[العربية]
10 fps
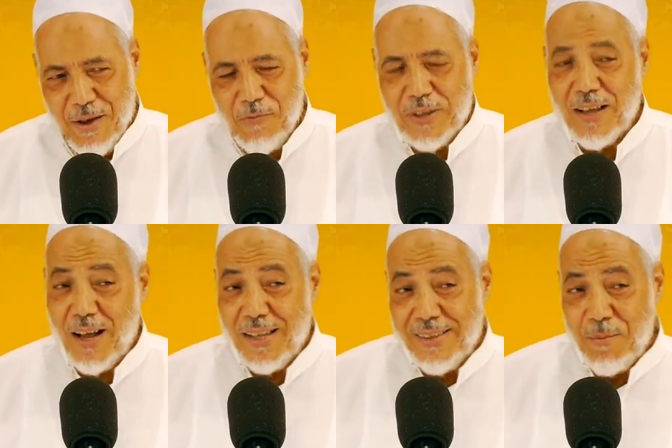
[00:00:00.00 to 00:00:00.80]

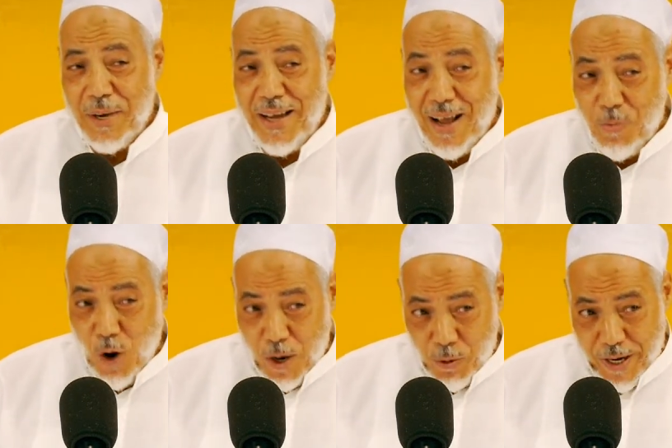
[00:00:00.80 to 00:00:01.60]
فتقدم إليها
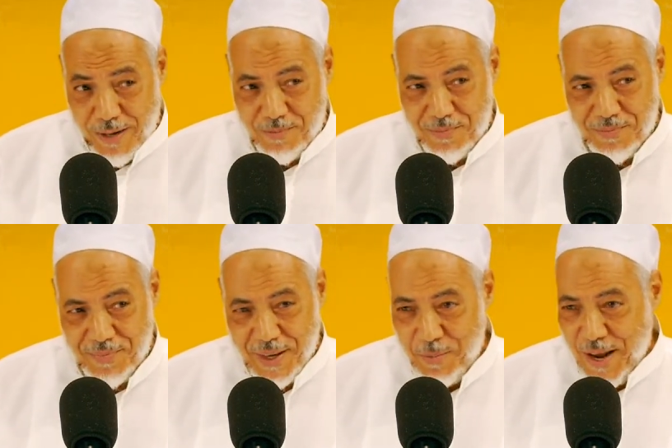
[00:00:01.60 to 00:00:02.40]
معاوية
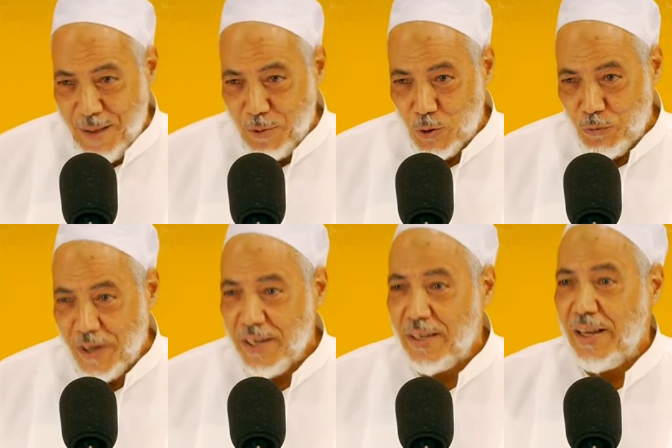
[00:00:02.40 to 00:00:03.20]
ابن أبي
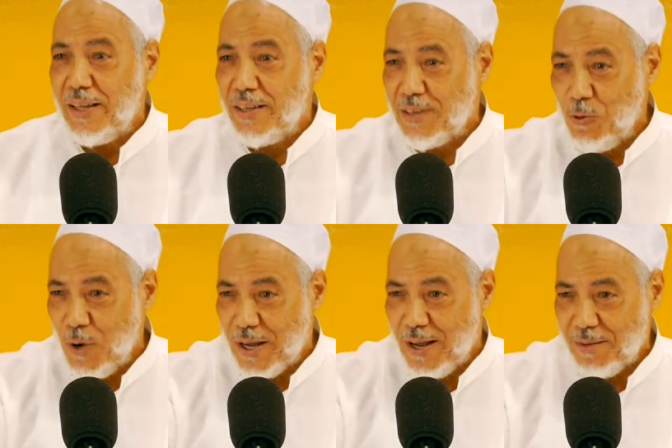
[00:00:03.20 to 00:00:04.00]
سفيان
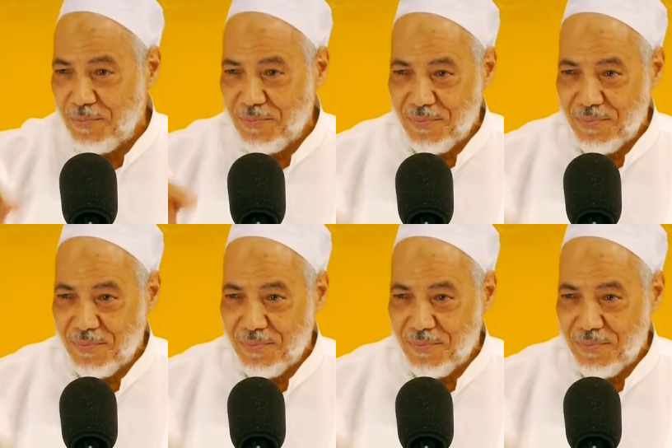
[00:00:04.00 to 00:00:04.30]
يتزوجها